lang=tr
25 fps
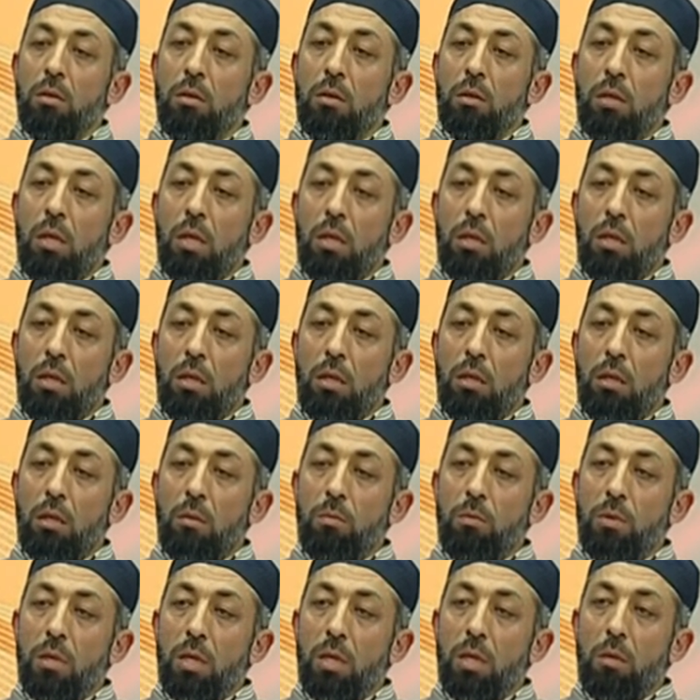kağıtları
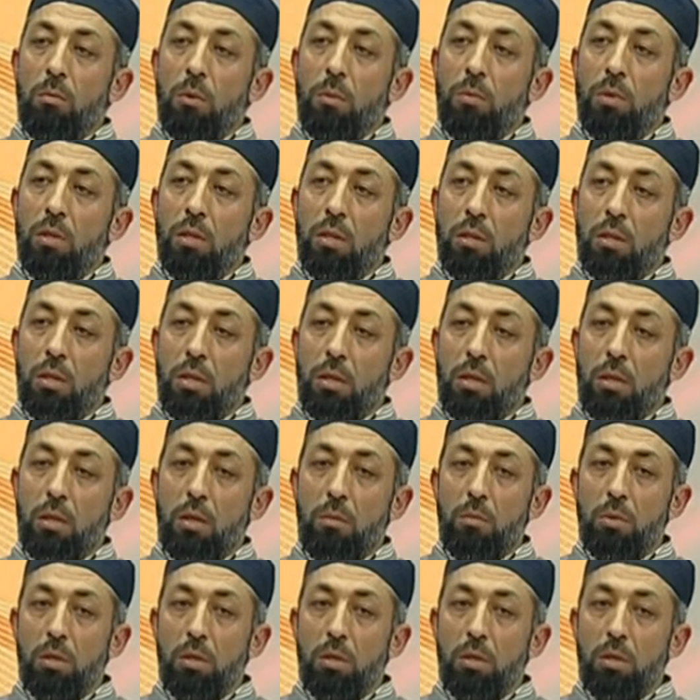imzalamamızı istediler.